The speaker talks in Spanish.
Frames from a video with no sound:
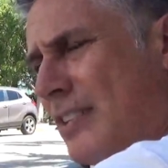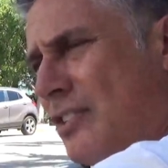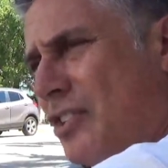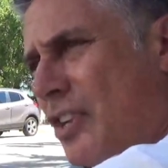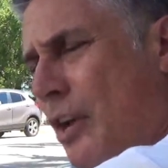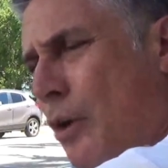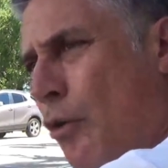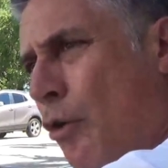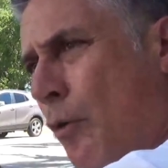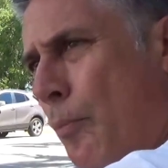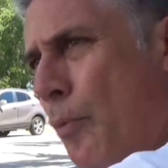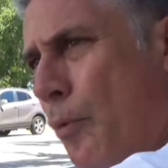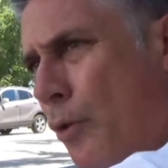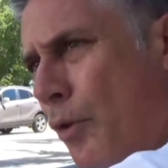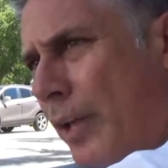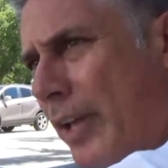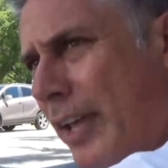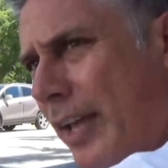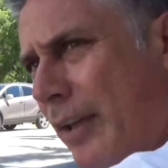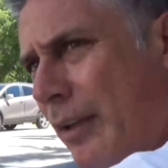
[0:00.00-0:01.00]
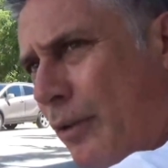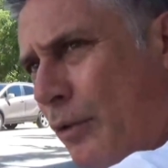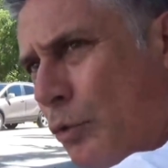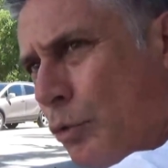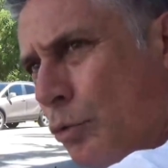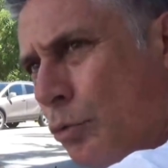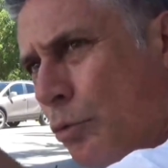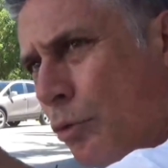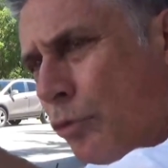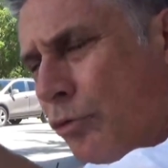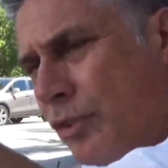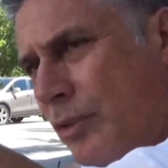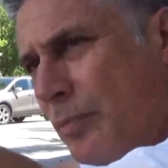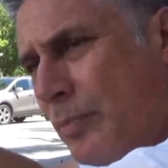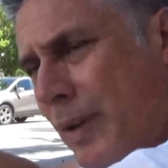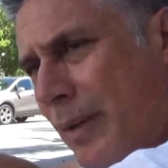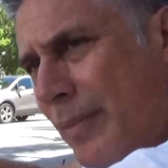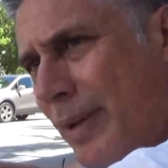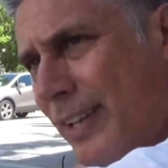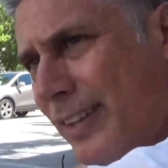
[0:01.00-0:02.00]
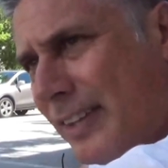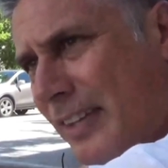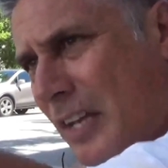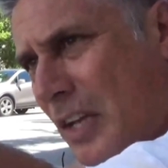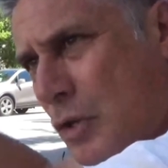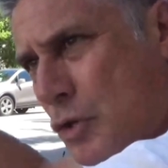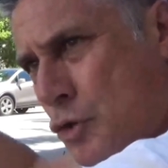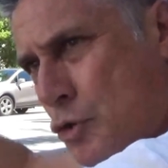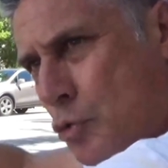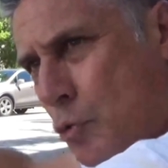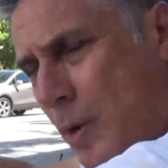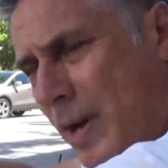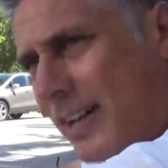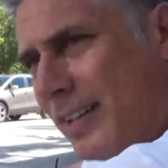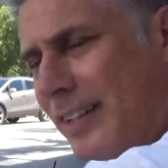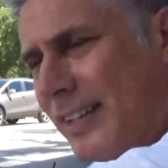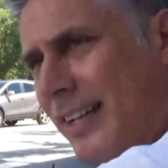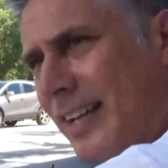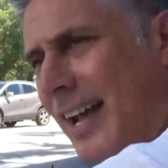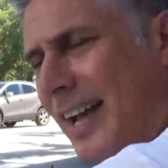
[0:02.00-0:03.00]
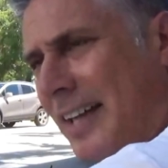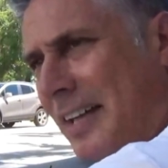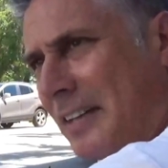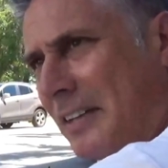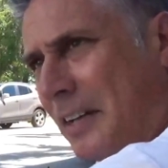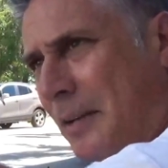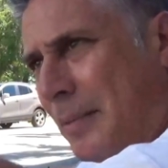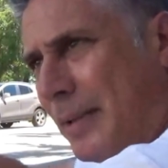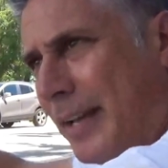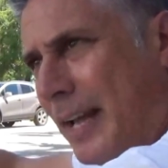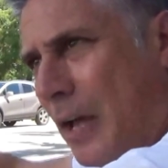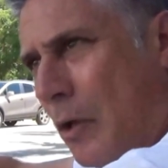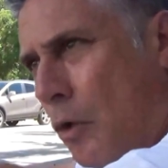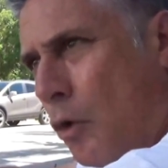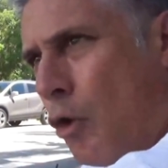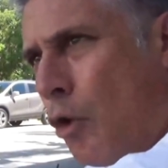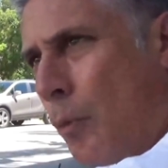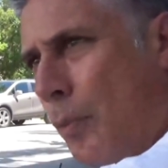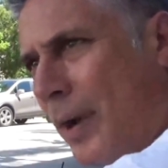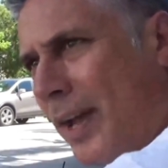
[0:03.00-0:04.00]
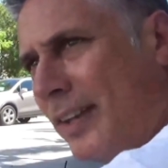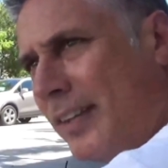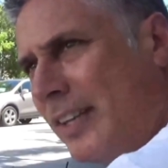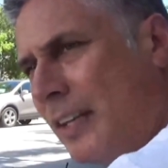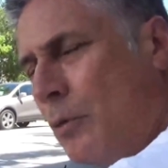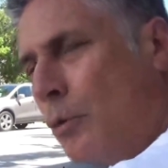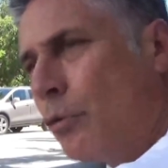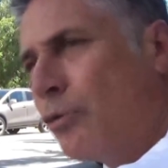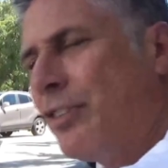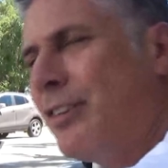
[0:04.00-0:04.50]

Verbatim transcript: llegó porque tuvo simplemente suerte a determinado objetivo.